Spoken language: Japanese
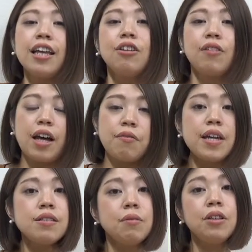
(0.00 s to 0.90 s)
あとは
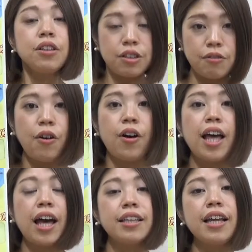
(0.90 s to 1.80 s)
Facebook を「
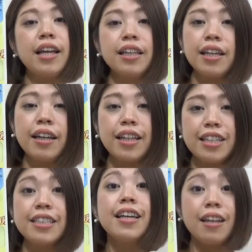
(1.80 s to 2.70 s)
働き
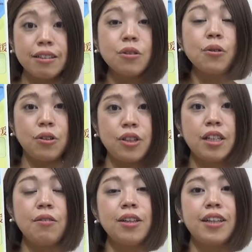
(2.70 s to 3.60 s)
方支援」という
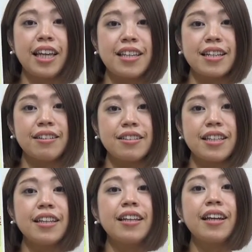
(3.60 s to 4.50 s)
キーワードで検索し
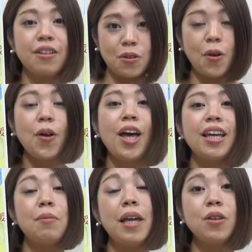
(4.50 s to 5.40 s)
ていただくと
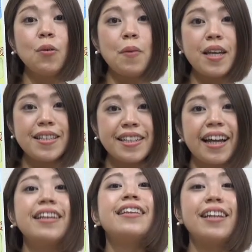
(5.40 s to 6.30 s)
イベントページ
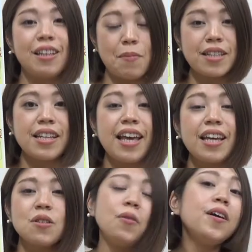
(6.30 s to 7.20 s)
が出てきます
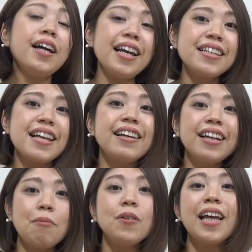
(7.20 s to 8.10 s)
そこから参
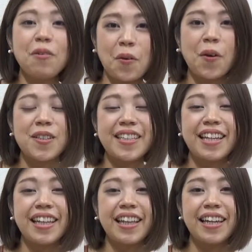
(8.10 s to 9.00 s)
加ボタンを押し
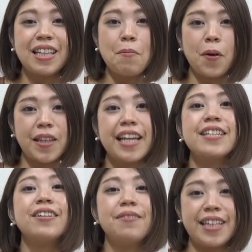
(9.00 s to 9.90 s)
ていただいても大
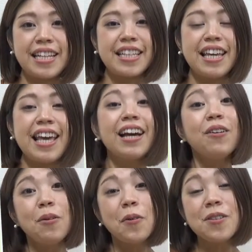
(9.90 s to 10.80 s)
丈夫です
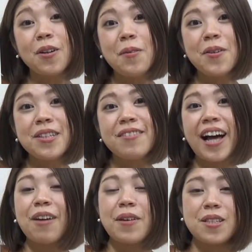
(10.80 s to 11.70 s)
この申し込み用紙
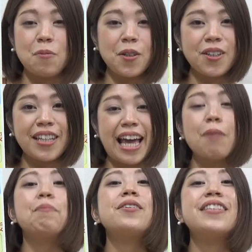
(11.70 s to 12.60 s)
は Facebook に
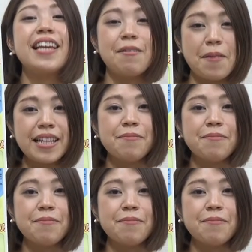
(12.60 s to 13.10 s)
アップしていま